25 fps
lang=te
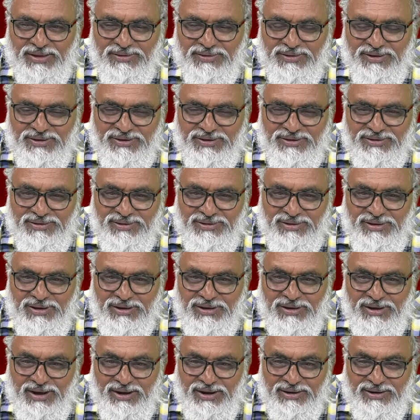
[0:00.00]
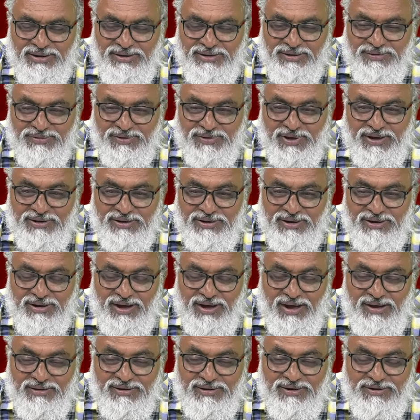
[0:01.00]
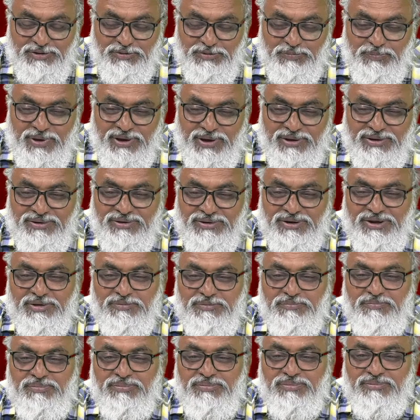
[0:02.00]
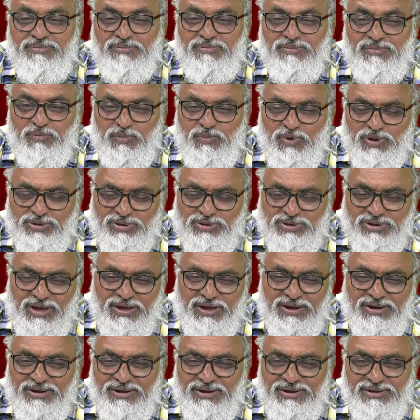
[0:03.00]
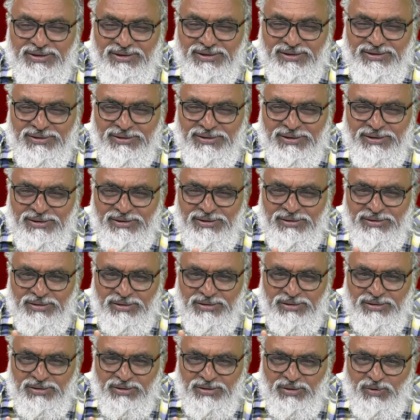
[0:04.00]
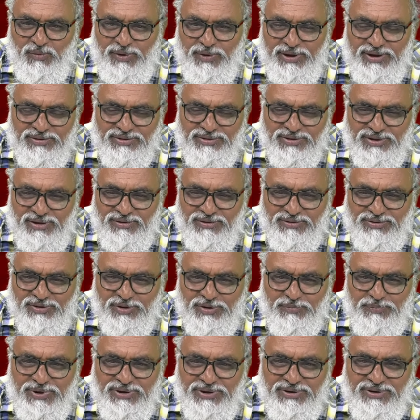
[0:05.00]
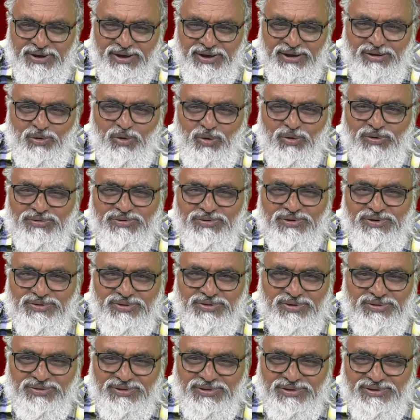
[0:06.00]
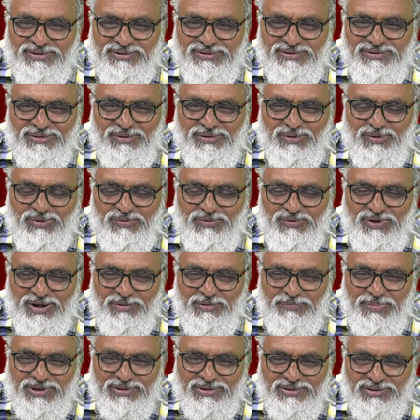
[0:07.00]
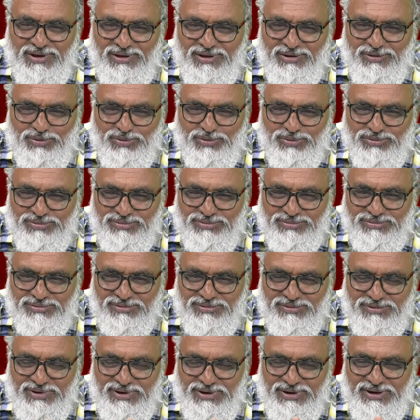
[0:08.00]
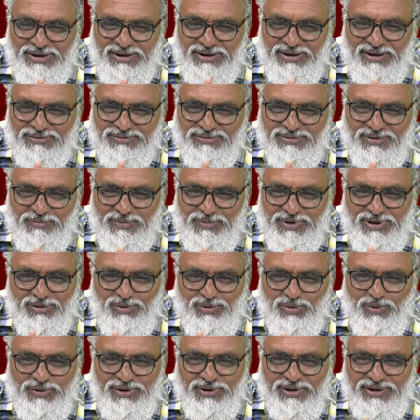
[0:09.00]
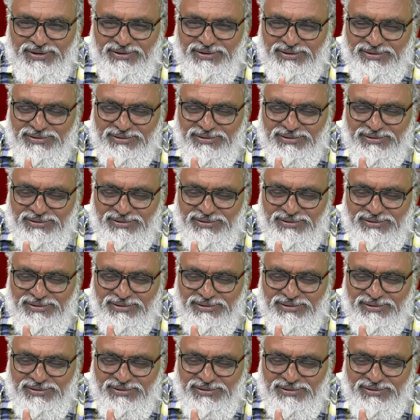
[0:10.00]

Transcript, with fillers: అది అంటే నిజానికి కాంగ్రెస్ పార్టీ మొత్తాన్ని వైఎస్ఆర్సీపీ టేక్ ఓవర్ చేసింది రెండు వేల పద్నాలుగు ఎన్నికల సమయంలోనే